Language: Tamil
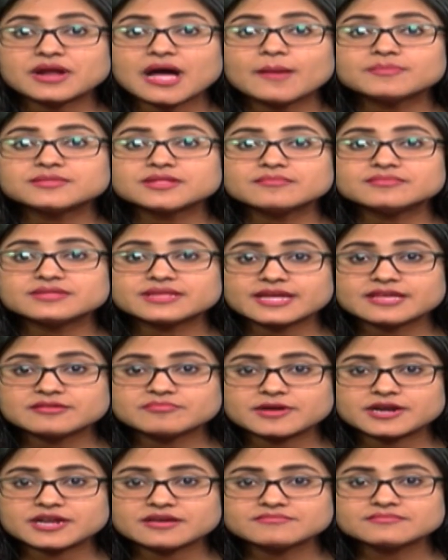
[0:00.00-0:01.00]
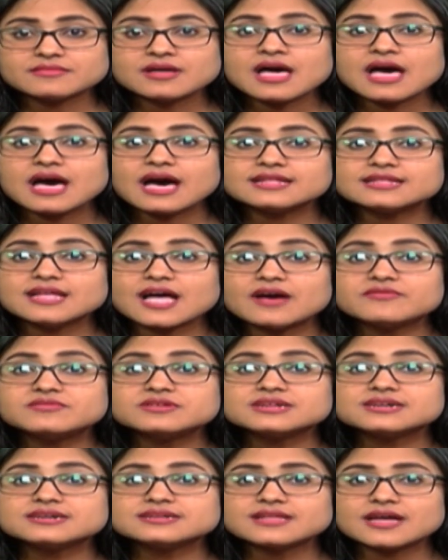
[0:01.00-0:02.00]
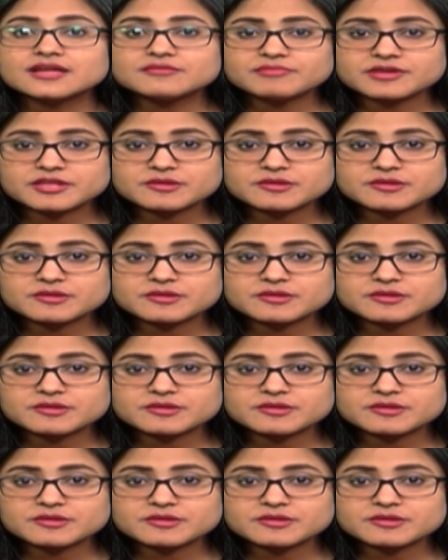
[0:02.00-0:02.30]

பிராப்தம் திரைப்படம் அது அவருக்கு தான்